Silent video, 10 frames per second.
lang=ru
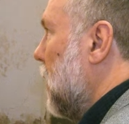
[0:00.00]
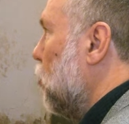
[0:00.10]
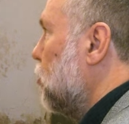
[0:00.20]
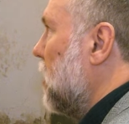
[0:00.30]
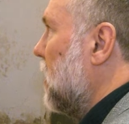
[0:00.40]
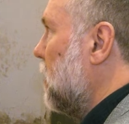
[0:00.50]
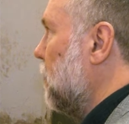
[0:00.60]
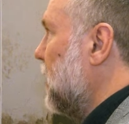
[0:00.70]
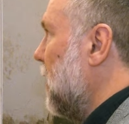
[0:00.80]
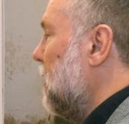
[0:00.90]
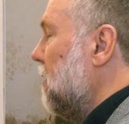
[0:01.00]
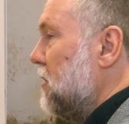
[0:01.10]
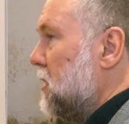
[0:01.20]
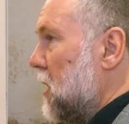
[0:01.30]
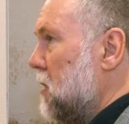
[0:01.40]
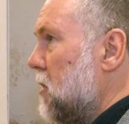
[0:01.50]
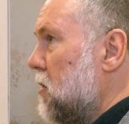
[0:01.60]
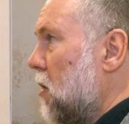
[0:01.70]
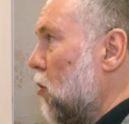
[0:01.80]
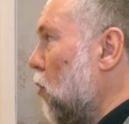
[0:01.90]
откликом на
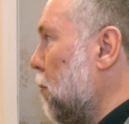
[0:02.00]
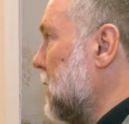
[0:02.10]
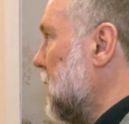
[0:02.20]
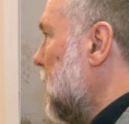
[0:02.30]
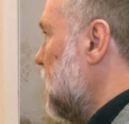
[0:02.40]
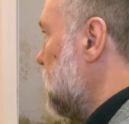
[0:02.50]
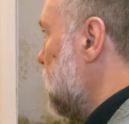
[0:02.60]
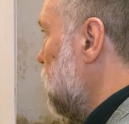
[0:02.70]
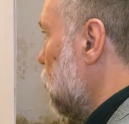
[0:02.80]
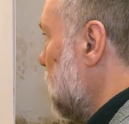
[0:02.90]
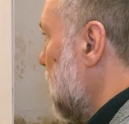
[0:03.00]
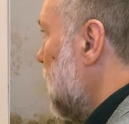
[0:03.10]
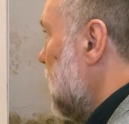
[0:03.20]
византийский опыт здесь уже